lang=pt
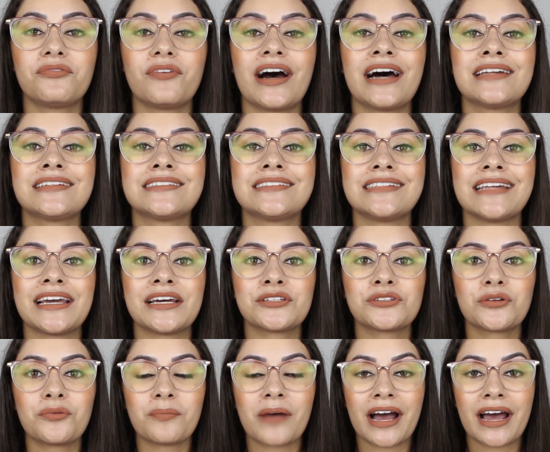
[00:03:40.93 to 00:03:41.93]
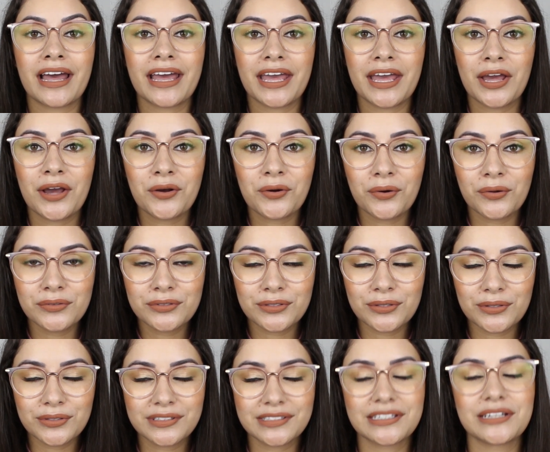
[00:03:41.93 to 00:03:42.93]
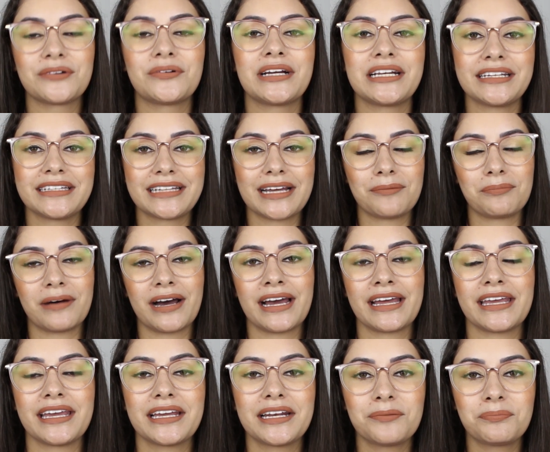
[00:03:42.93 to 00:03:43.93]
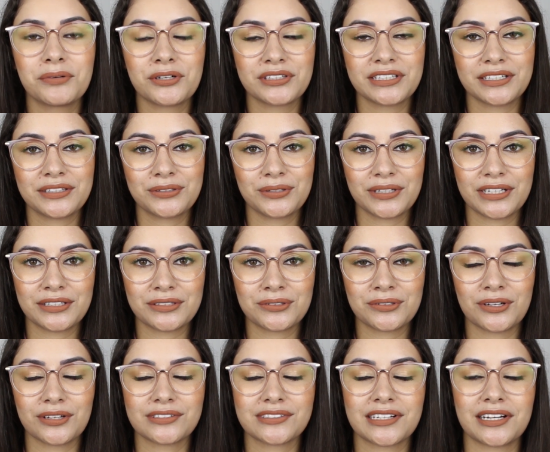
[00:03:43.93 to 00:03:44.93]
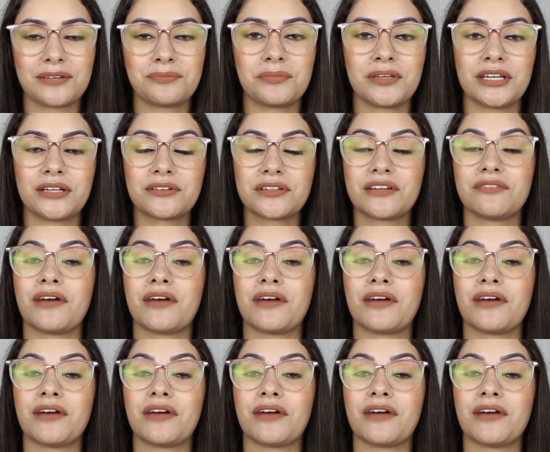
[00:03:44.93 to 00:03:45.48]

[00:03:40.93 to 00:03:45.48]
fazendo uma reconstrução ali da barreira protetora do nosso cabelo,